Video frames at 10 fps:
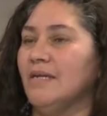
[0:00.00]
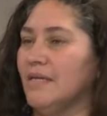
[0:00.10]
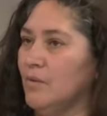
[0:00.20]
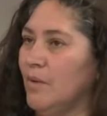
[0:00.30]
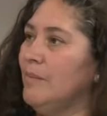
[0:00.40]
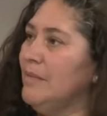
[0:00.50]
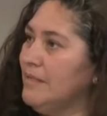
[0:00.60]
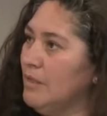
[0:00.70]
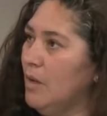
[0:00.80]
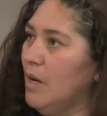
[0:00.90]
que
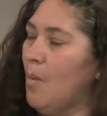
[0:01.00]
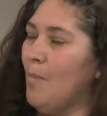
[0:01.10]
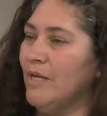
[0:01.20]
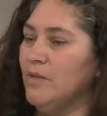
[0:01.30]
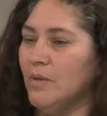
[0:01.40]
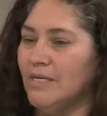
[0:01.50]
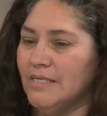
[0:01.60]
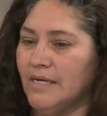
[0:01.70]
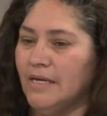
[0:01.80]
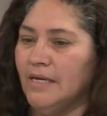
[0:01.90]
nuevamente nos acompañó
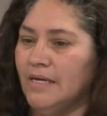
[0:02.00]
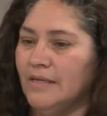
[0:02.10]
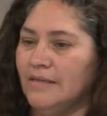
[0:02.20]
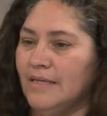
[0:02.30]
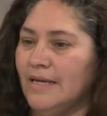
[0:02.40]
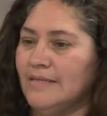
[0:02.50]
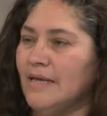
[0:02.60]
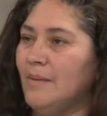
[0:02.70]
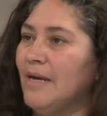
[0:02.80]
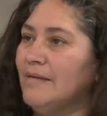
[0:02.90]
ayer de
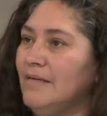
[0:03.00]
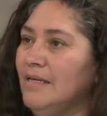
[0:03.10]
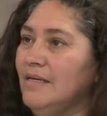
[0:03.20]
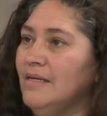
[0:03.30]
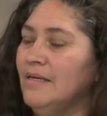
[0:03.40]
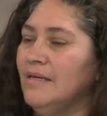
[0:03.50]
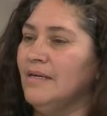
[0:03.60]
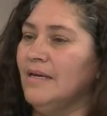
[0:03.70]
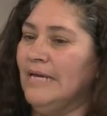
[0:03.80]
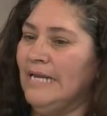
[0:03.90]
San Martín,
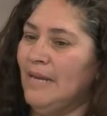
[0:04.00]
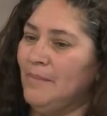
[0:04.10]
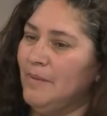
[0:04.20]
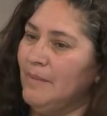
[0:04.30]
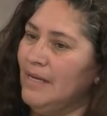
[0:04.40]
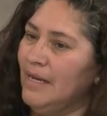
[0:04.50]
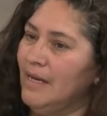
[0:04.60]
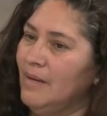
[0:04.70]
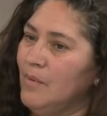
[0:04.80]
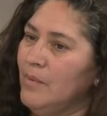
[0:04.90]
que en la
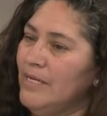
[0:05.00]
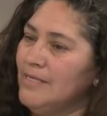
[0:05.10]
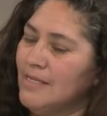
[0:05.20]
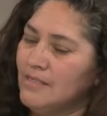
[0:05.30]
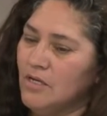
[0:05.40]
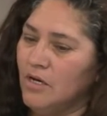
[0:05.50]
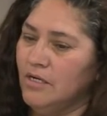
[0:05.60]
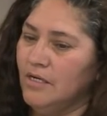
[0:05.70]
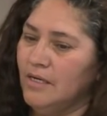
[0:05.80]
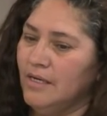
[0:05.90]
primera
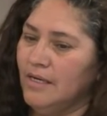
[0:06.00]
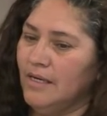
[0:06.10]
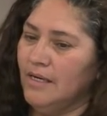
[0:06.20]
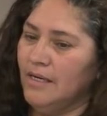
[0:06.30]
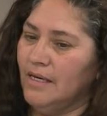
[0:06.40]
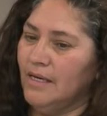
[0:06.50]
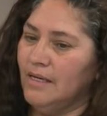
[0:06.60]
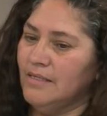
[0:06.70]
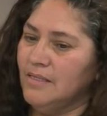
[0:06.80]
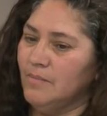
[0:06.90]
movilización eh,
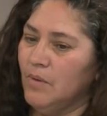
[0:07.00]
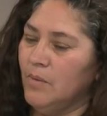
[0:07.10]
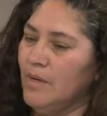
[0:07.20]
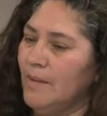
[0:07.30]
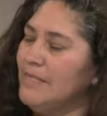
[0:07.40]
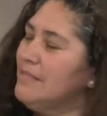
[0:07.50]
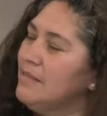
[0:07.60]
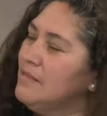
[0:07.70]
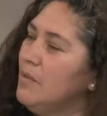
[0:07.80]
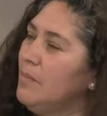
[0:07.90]
hicimos una
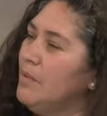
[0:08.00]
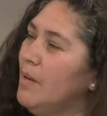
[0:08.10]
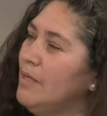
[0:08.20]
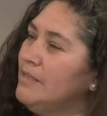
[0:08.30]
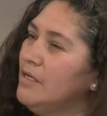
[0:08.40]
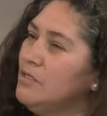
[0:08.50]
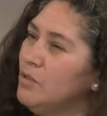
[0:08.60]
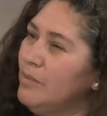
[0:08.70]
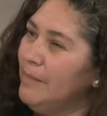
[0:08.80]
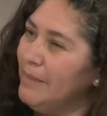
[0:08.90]
presentación por una boleta de
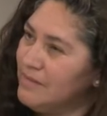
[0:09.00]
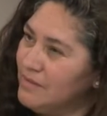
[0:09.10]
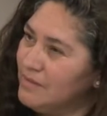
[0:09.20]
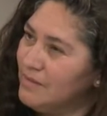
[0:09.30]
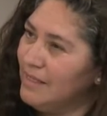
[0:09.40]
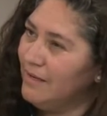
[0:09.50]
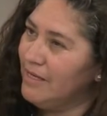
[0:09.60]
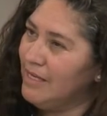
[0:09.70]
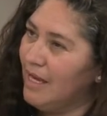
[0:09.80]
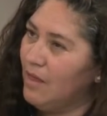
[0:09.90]
8 mil pesos que le
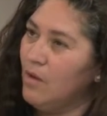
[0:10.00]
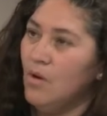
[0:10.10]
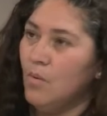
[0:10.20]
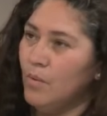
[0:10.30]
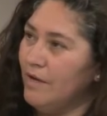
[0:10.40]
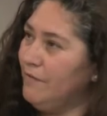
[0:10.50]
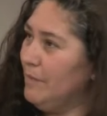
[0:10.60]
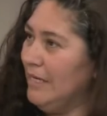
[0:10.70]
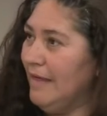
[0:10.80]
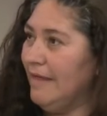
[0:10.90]
había llegado. Una
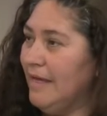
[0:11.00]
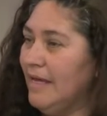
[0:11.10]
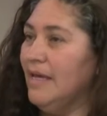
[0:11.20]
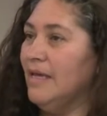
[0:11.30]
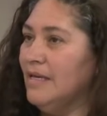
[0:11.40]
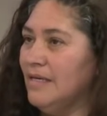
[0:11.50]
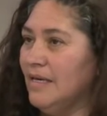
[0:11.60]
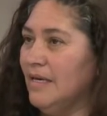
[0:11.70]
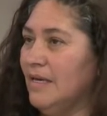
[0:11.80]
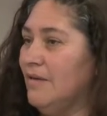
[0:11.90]
familia de
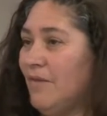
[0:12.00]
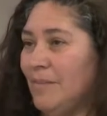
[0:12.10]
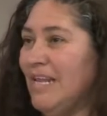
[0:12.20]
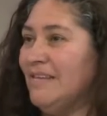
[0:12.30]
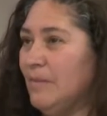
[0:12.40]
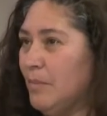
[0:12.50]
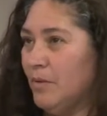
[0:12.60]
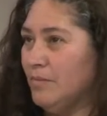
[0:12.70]
eh, familia tipo,